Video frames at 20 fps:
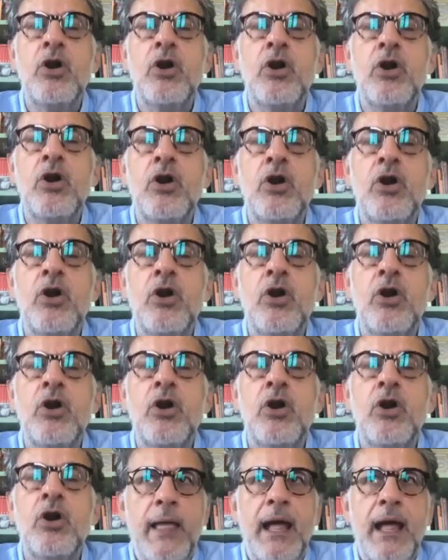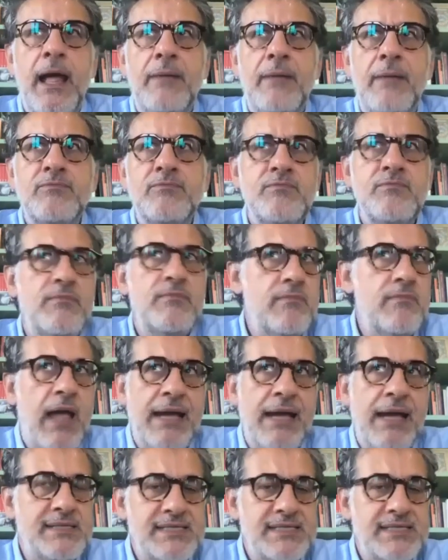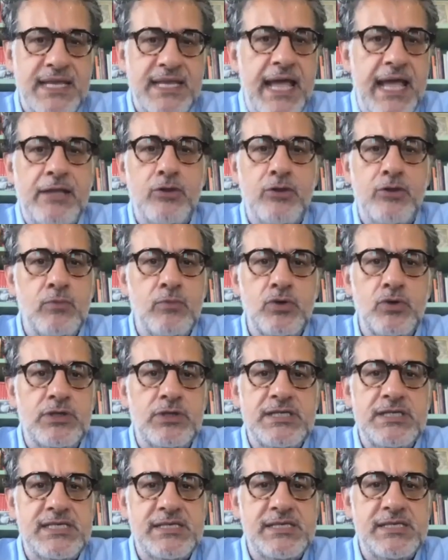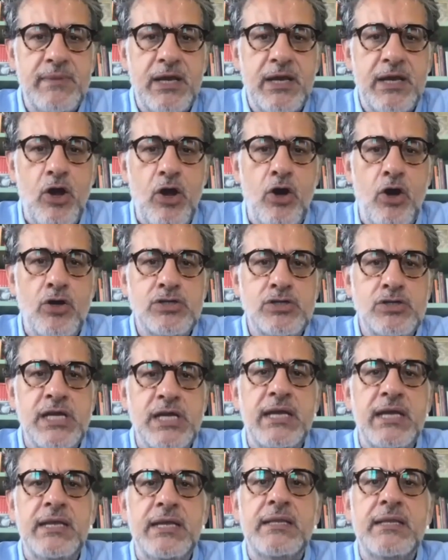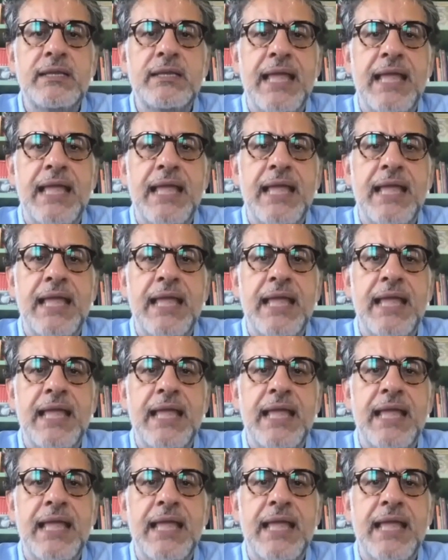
Eh, questo ha insegnato moltissime cose,